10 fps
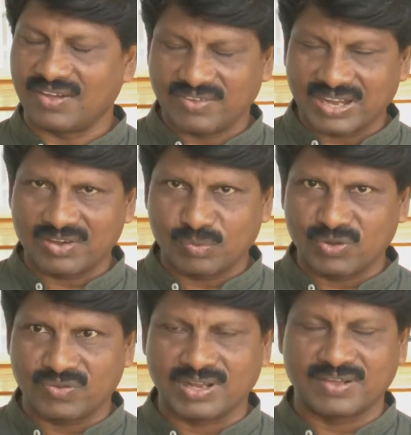అవ్వ
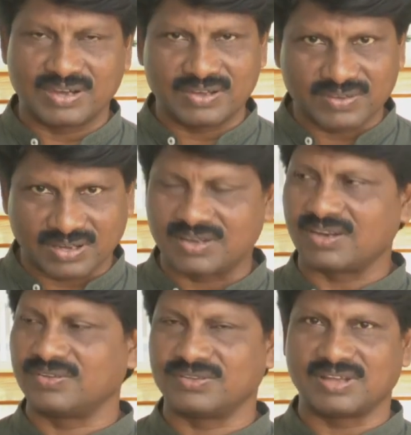కావాలి బొవ్వ కావాలంటే
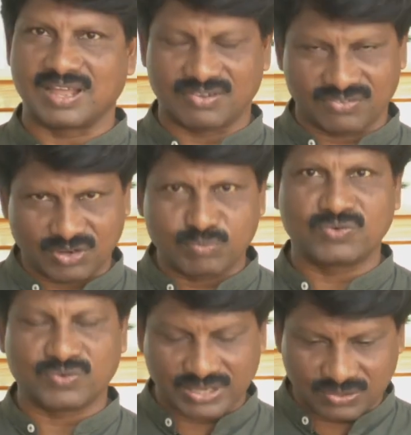వర్కౌట్ అవ్వదు అవ్వ
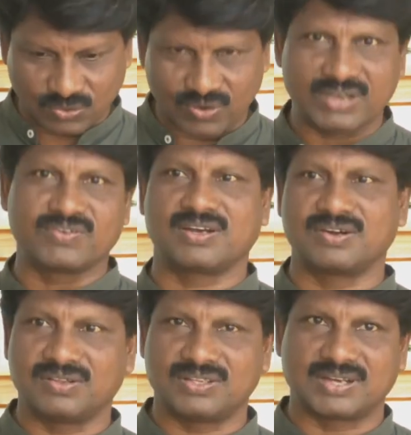బొవ్వ ఏదో ఒకటే
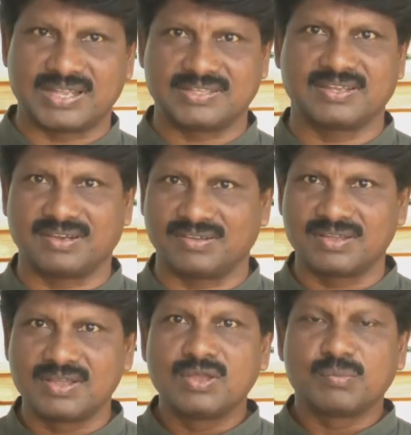వర్కౌట్ అవుతుంది రాజకీయాల్లో